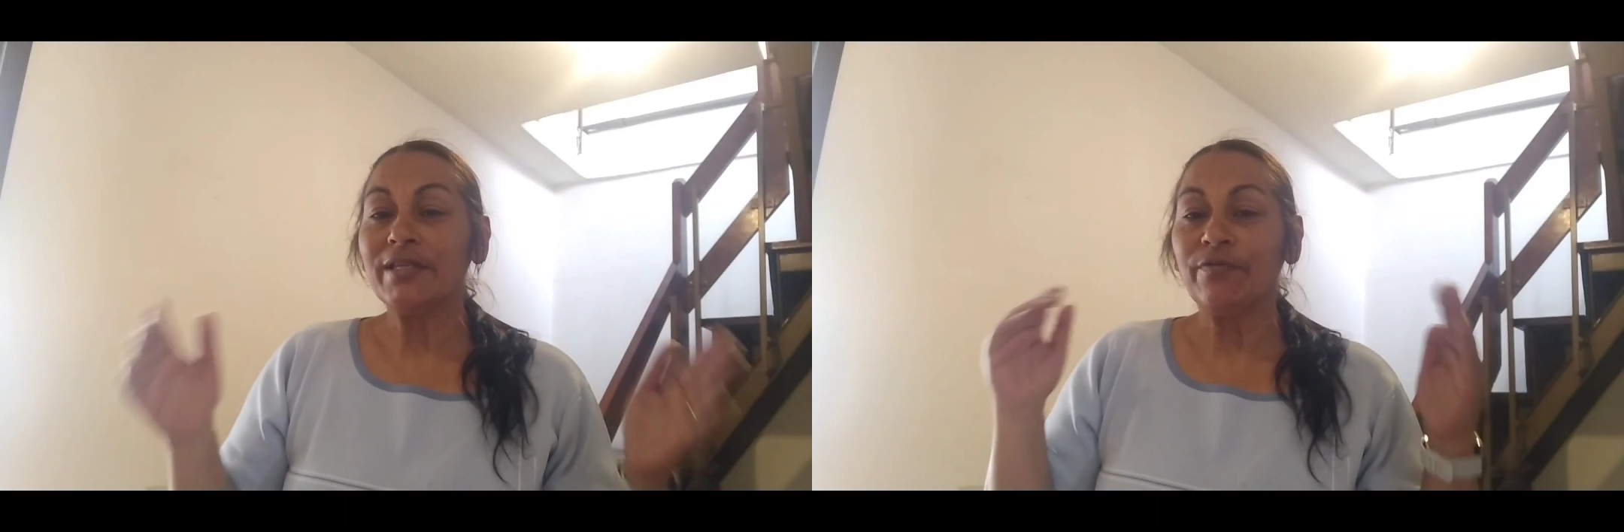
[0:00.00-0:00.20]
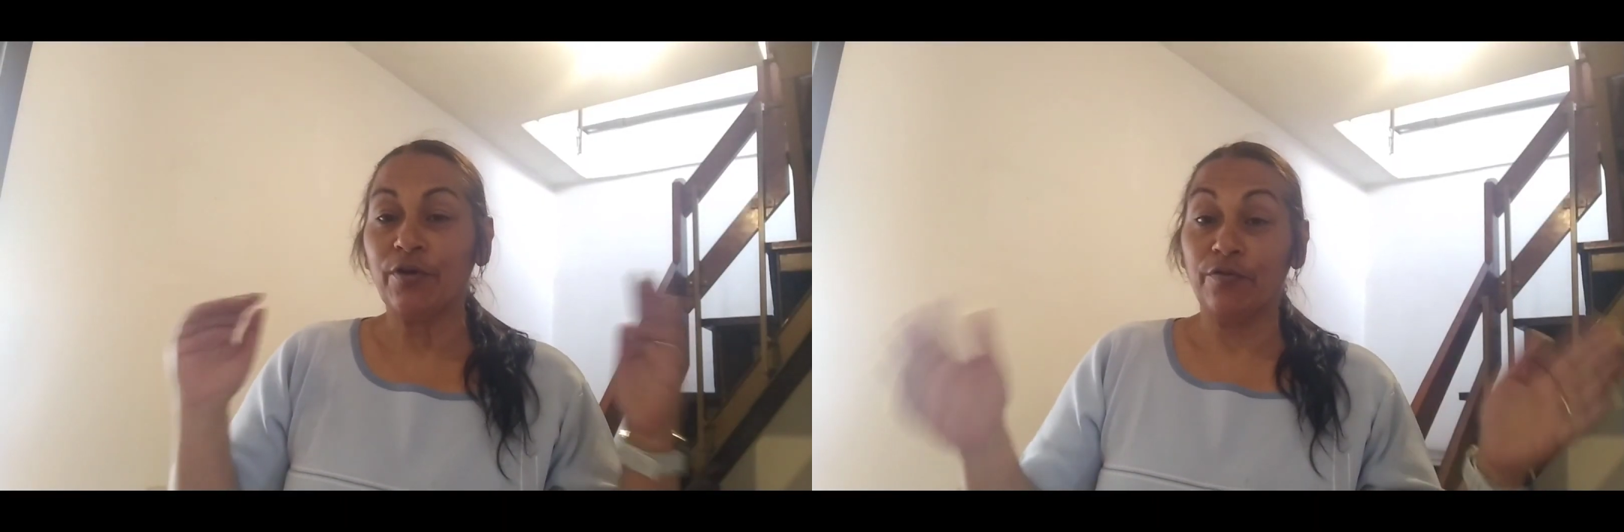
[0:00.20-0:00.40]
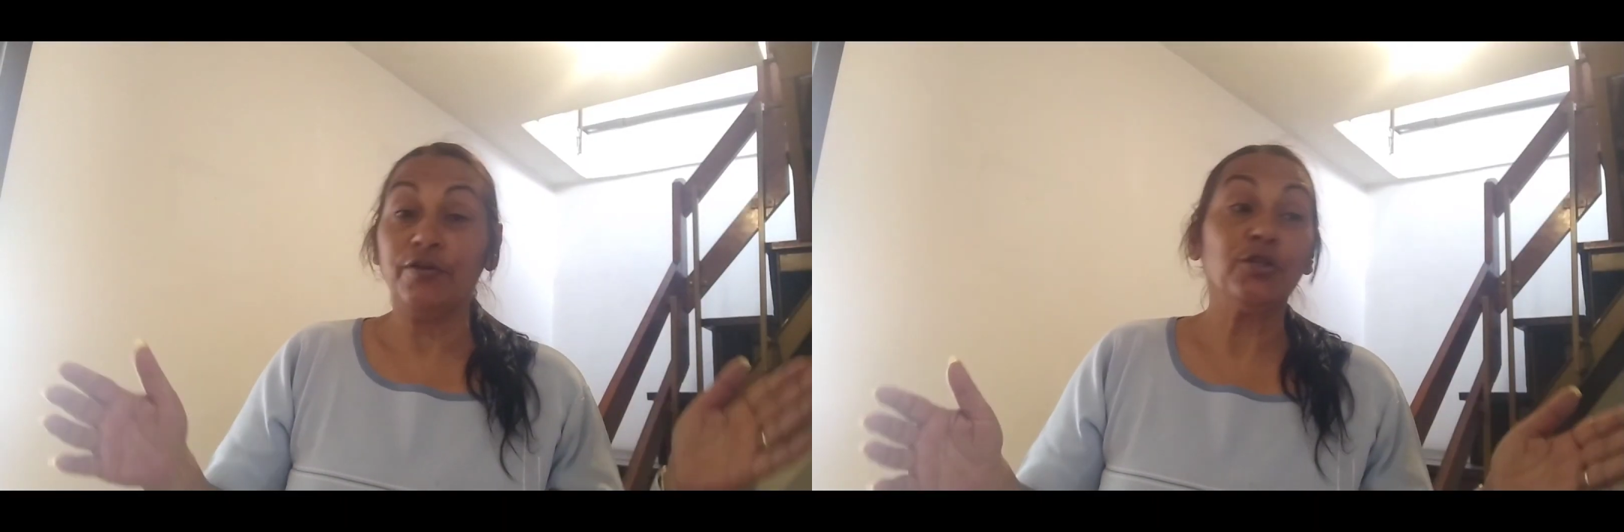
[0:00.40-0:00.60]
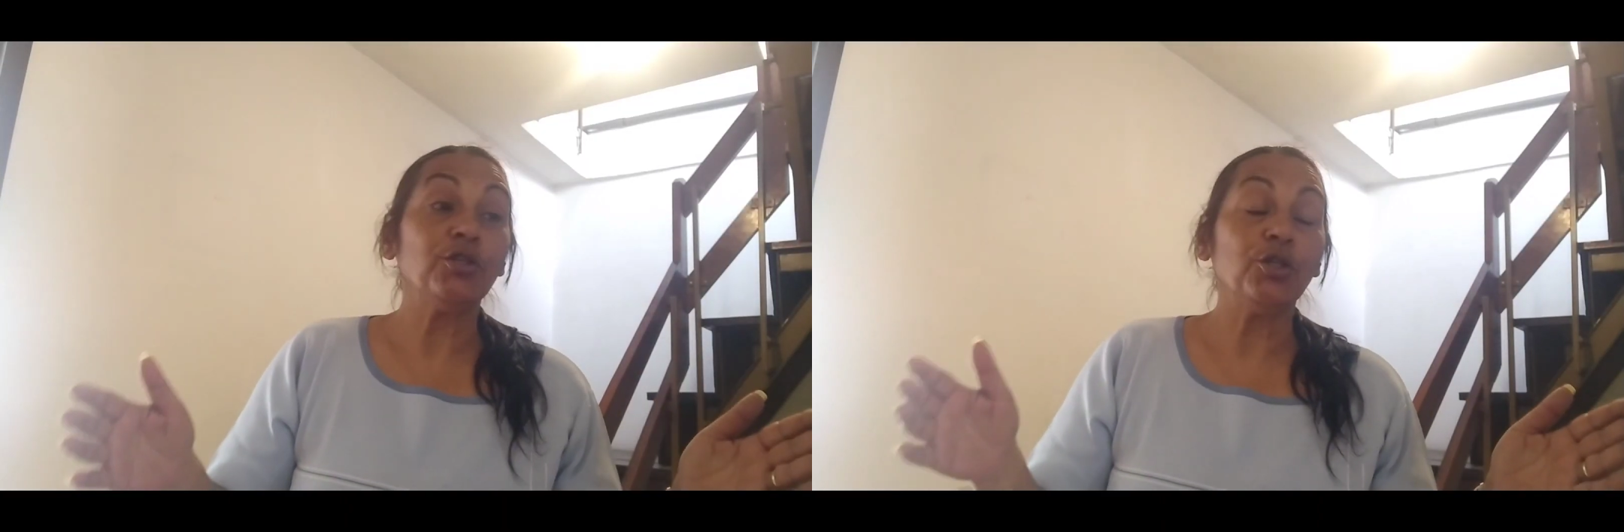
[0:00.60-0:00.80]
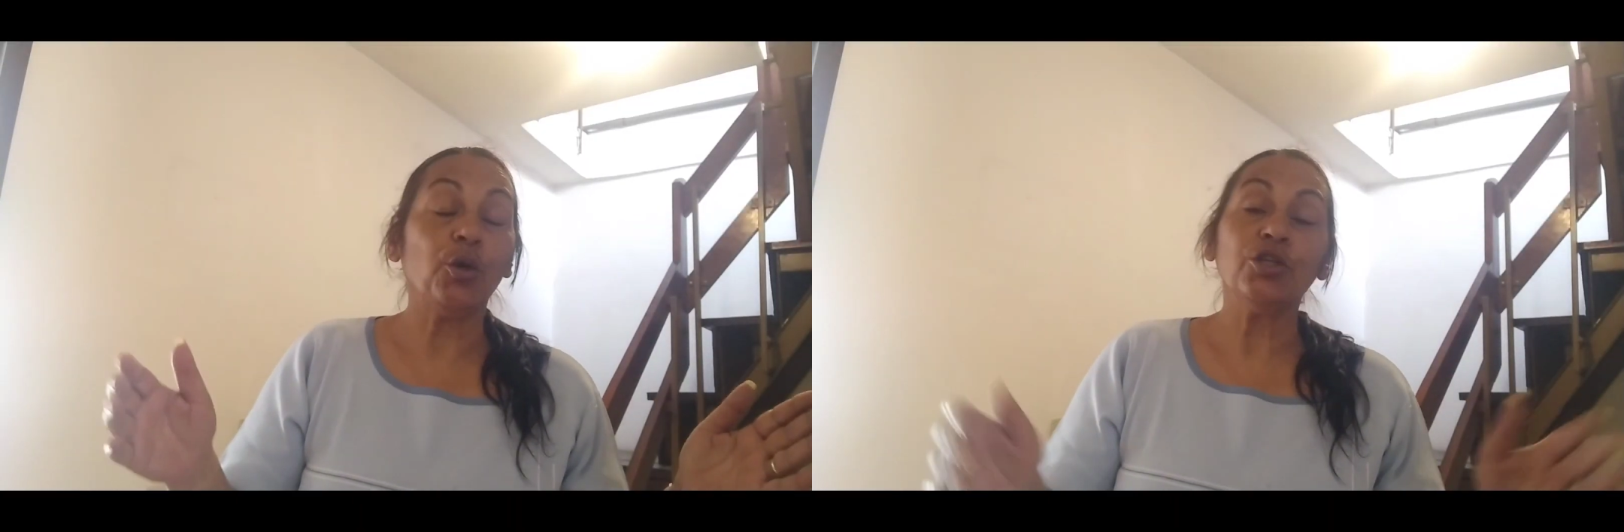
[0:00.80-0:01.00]
Esse foi o vídeo
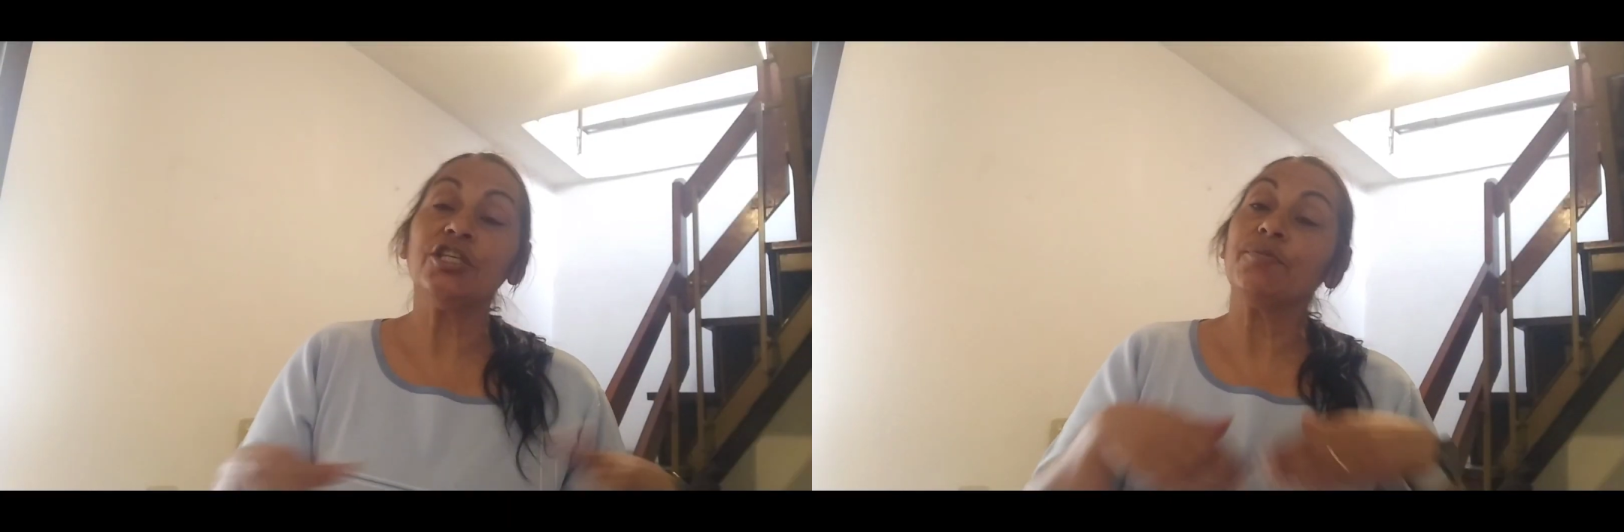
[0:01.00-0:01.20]
de hoje,